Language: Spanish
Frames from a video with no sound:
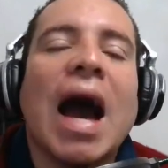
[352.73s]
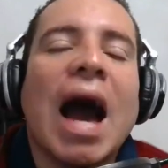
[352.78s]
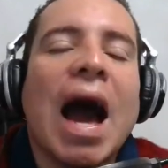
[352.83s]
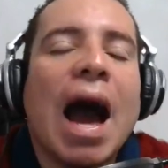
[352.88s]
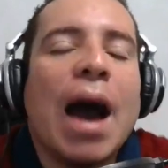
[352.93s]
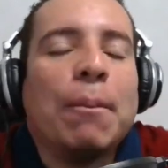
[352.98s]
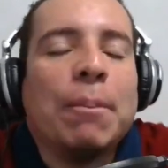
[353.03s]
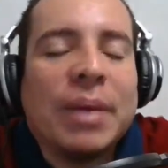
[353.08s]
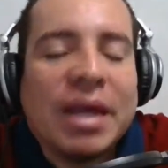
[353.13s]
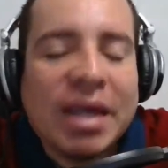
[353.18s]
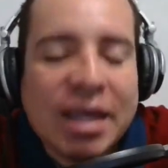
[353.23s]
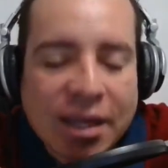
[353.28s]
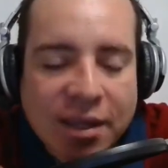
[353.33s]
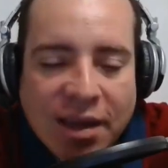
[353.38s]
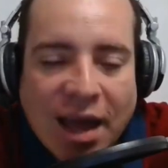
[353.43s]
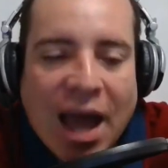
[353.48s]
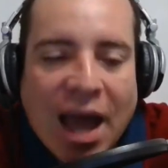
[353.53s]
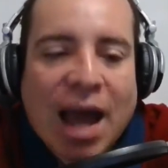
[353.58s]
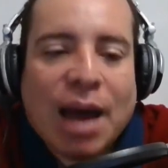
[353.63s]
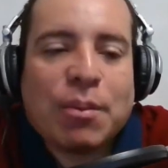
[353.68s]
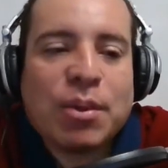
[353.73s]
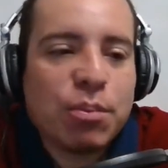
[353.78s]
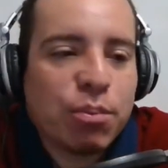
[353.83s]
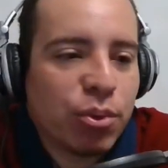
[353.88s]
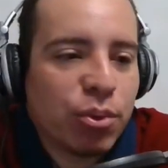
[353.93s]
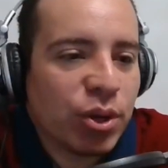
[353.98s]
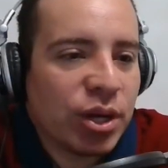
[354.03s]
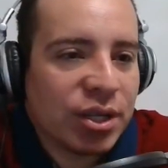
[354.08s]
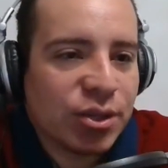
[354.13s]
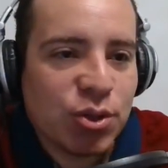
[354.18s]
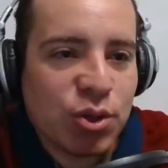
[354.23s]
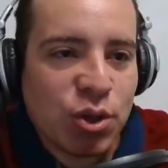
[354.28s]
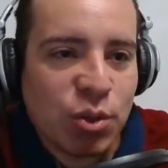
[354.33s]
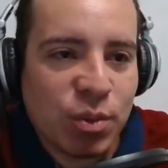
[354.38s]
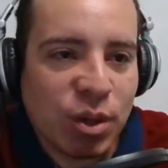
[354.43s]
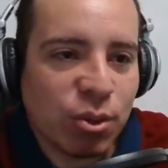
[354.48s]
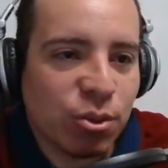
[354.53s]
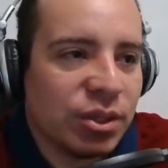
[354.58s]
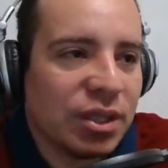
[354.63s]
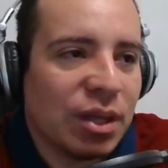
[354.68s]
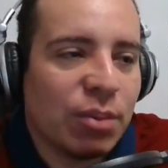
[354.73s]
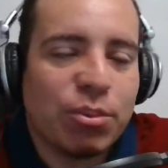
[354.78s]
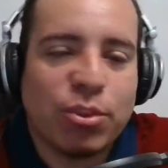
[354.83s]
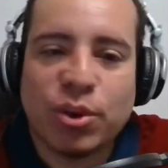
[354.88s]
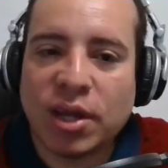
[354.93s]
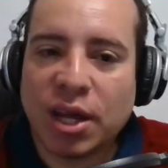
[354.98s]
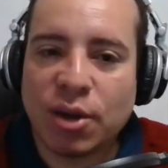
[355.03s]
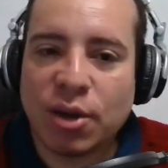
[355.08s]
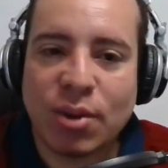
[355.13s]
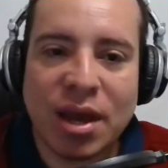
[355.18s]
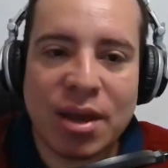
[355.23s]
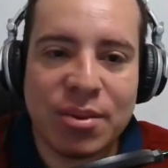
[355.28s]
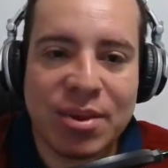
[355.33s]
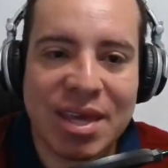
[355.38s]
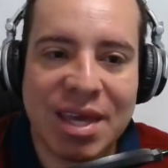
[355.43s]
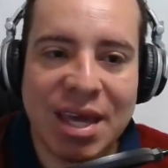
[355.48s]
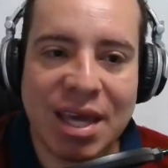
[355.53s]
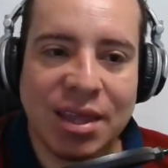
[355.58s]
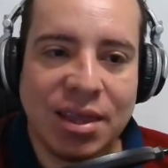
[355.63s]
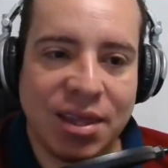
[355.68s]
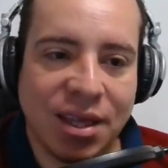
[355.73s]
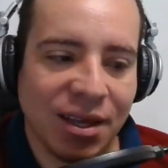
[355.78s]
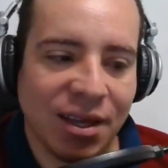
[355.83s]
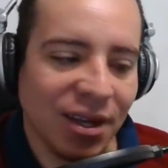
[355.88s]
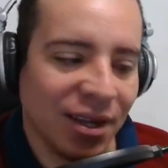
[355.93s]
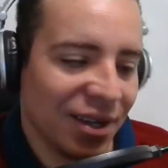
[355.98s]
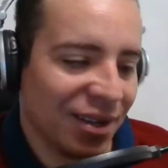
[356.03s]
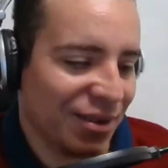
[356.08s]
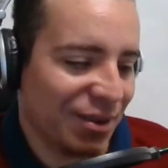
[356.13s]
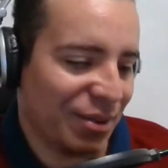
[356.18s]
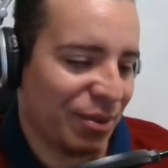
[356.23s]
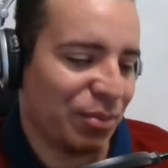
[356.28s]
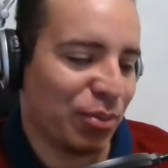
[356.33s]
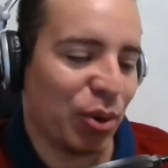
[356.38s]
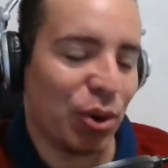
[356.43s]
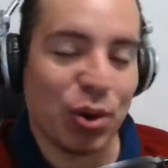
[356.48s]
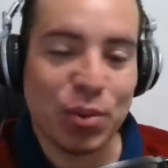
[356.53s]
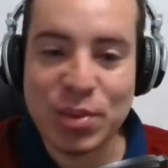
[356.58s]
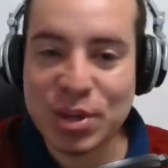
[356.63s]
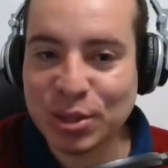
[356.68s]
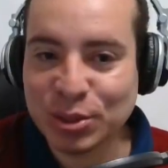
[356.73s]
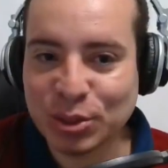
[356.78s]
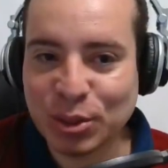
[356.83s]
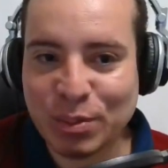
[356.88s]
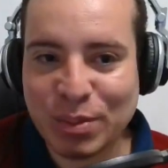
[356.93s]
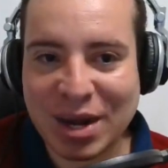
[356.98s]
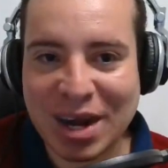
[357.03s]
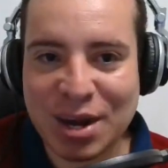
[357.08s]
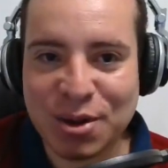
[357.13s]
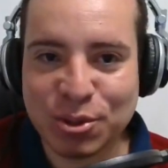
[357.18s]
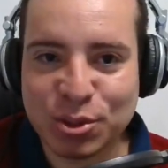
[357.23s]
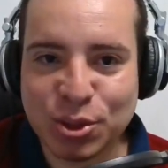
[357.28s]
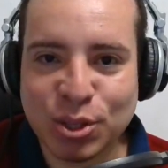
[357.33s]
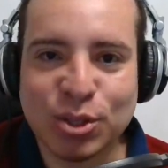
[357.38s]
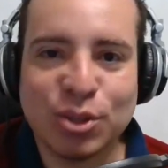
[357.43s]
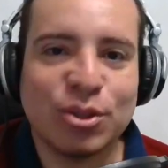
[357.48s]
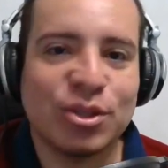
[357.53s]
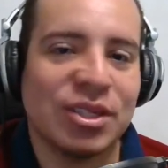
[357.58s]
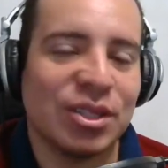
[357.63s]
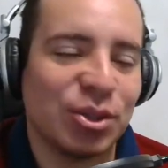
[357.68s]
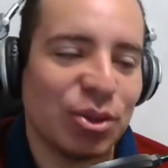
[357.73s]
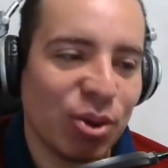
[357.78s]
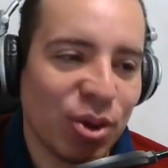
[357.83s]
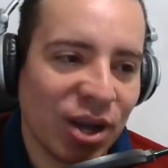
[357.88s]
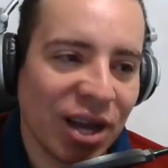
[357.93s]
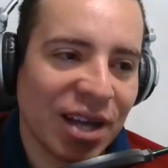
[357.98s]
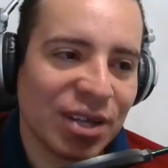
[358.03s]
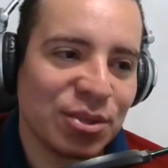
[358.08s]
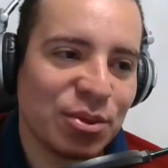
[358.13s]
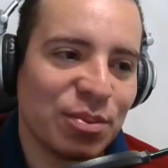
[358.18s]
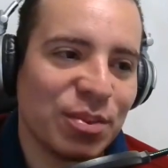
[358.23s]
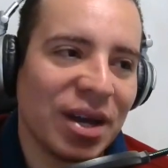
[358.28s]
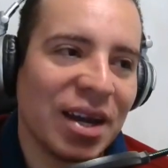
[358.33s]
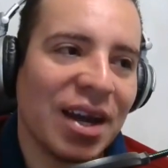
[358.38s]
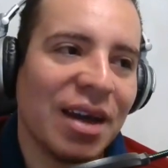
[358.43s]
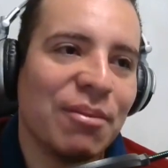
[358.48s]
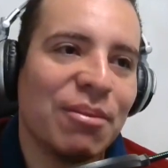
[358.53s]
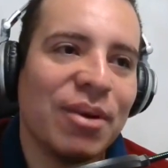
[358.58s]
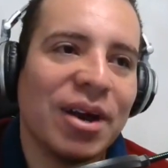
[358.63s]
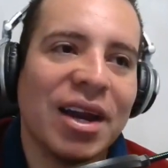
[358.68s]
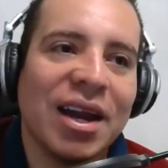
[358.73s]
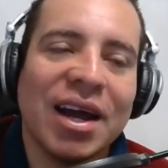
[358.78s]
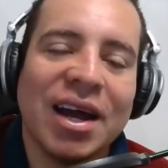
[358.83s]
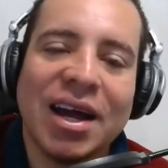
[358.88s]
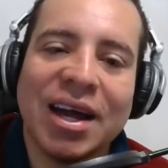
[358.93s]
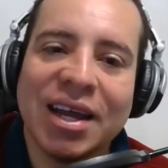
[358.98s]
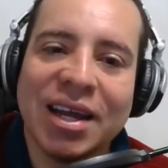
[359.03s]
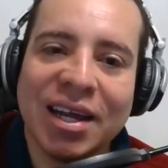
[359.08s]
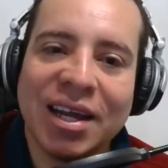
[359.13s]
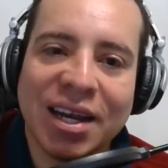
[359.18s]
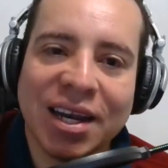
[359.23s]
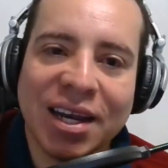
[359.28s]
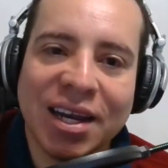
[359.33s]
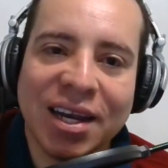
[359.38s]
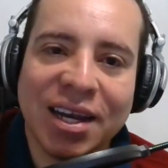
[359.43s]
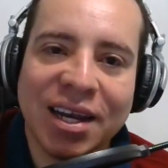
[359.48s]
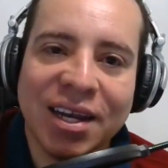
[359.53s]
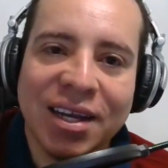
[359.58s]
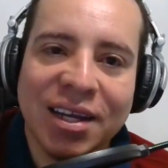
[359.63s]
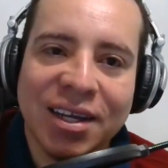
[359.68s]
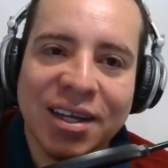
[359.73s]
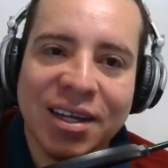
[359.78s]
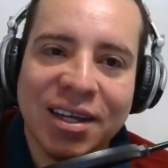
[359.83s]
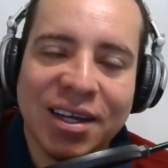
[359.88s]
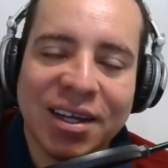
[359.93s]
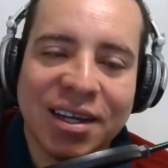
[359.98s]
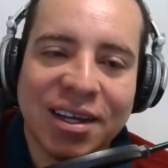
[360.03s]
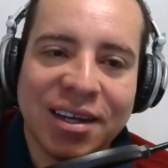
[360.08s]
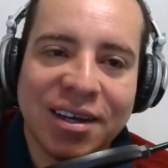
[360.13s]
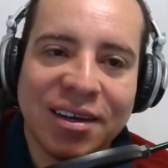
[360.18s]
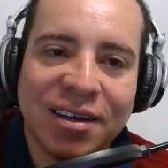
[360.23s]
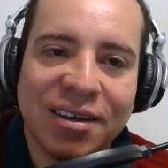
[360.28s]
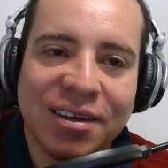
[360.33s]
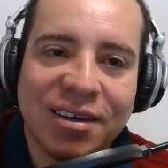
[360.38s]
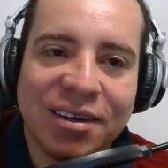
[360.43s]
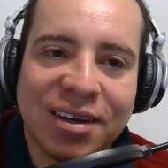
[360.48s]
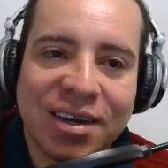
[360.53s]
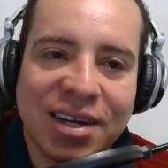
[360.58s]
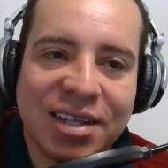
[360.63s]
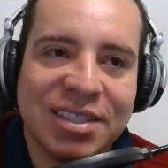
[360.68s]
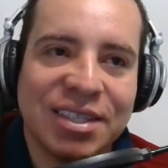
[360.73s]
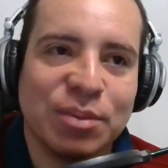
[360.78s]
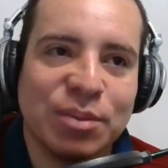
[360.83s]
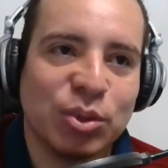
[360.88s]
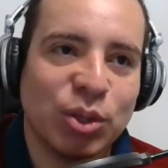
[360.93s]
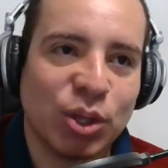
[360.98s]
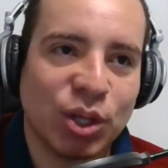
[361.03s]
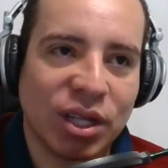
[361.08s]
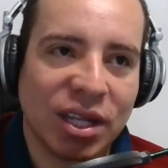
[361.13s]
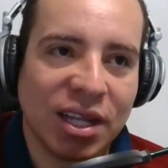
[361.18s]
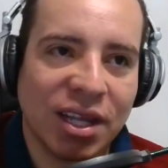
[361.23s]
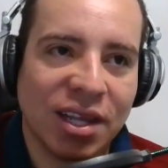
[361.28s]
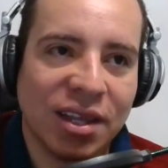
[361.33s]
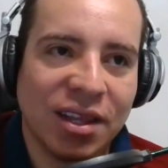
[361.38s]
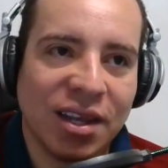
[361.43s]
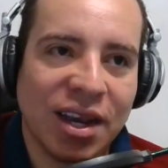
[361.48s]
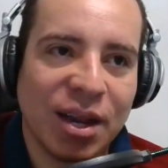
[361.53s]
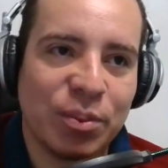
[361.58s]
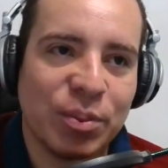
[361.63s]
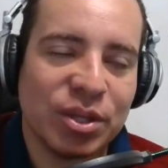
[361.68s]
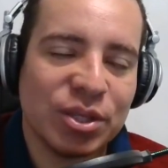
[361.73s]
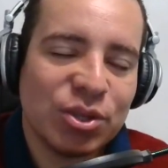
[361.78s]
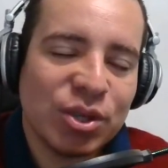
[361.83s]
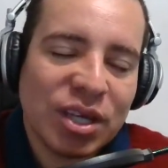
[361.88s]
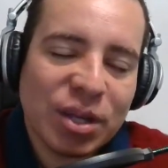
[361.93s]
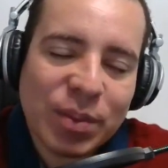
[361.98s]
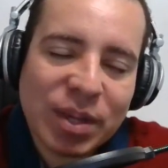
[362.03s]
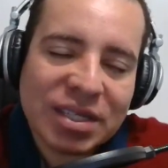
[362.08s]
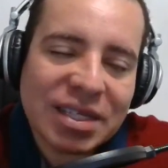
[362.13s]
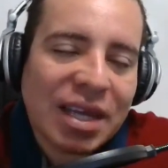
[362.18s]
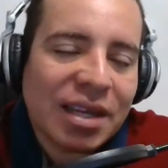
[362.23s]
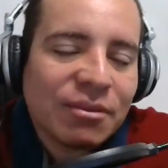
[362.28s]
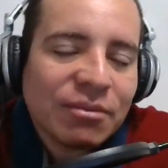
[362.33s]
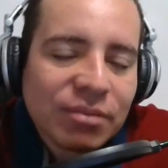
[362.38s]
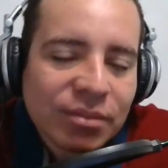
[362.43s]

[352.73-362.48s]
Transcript: A mí, a mí por eso no me gustan, porque no hay billete, eh, por lo menos no para nosotros, en todo caso para, para el, el receptor de, de, la pensión y demás